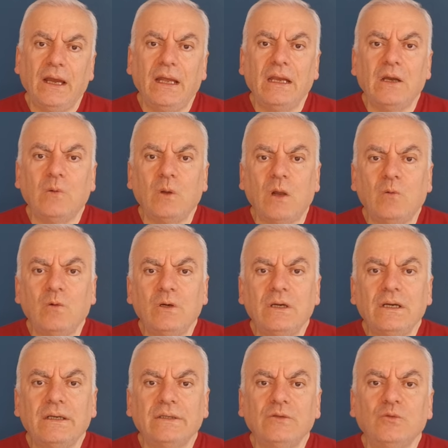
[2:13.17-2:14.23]
ألا وهو
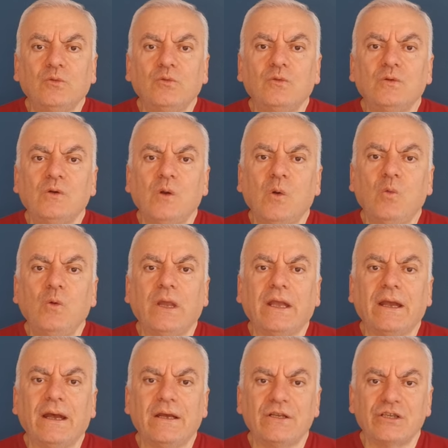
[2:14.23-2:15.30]
أنه هو
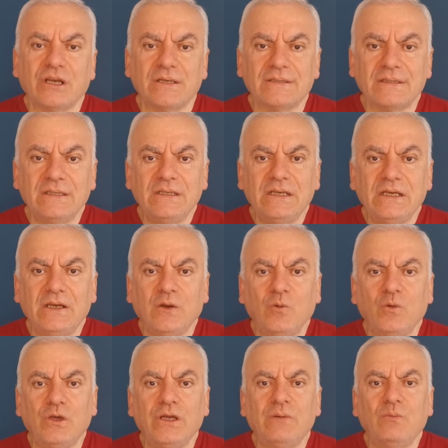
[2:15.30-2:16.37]
كشخصية
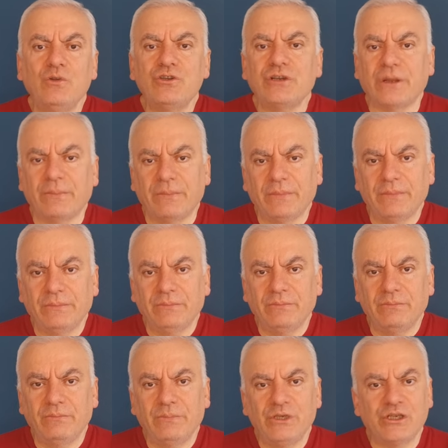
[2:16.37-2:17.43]
هو مجرم
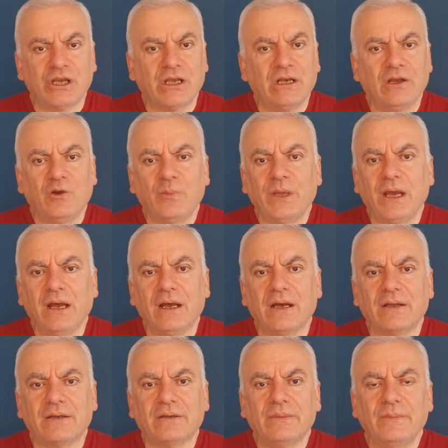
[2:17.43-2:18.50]
بشكل أو
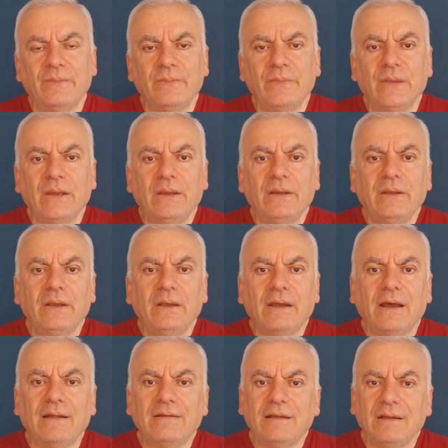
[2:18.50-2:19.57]
بآخر
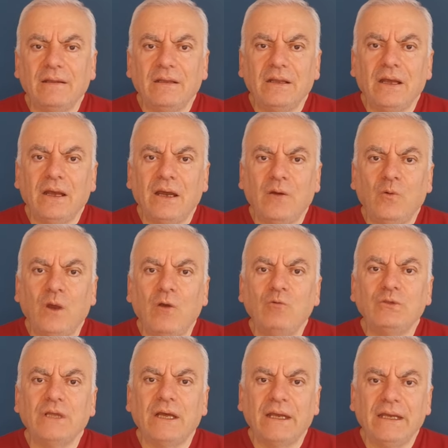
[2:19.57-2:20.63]
قتل أو
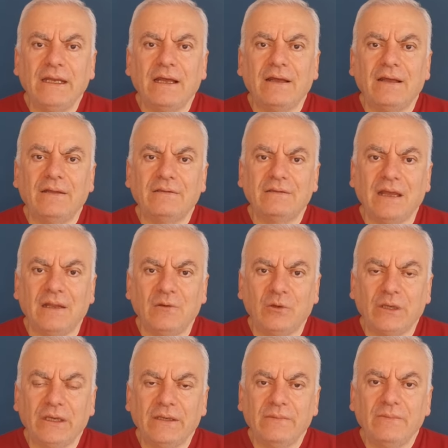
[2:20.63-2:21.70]
أودى إلى
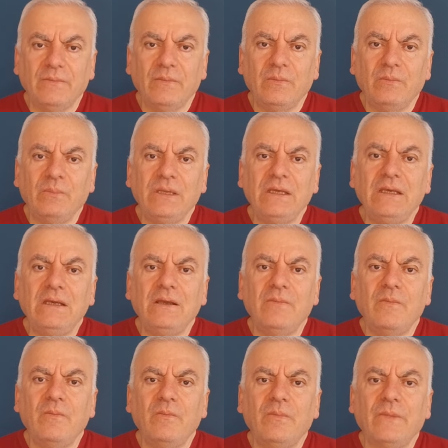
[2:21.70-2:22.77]
التهلكة
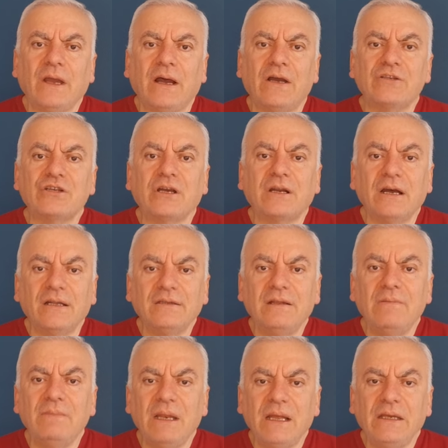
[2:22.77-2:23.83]
بعشرات
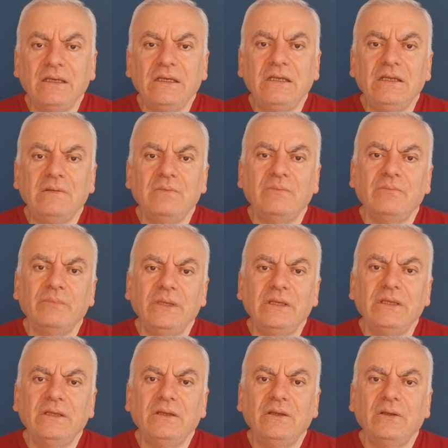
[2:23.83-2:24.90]
الملايين
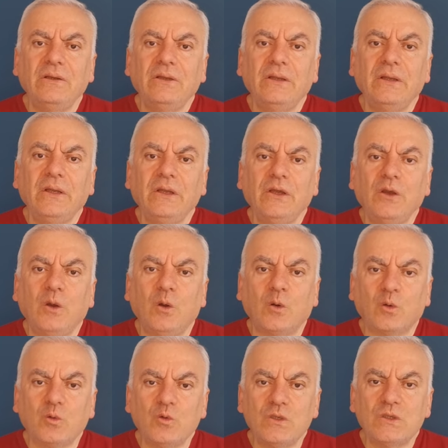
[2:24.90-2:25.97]
من
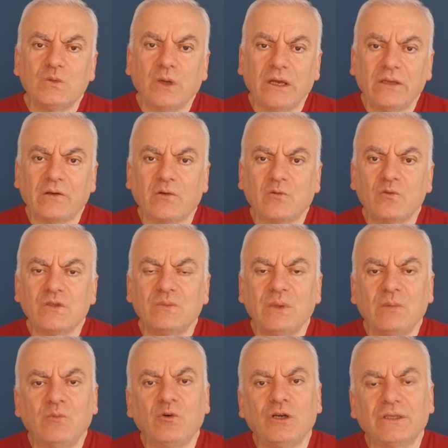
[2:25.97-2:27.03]
الروس وغير الروس من
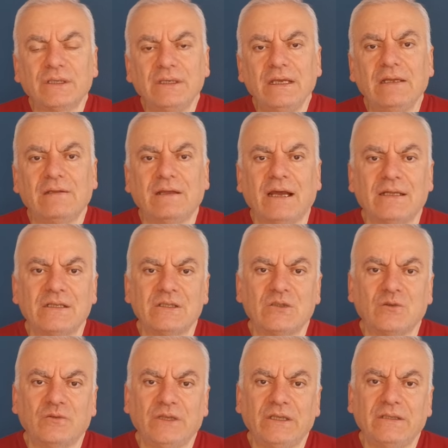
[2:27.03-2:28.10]
مواطني الاتحاد
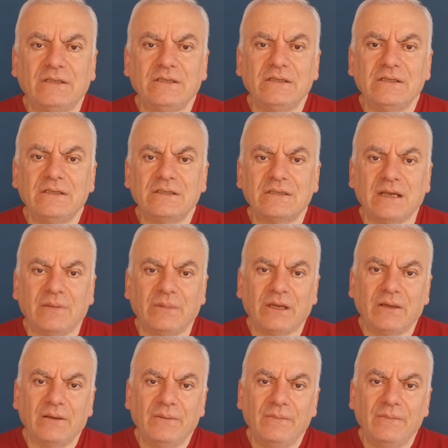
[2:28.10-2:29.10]
السوفيتي السابق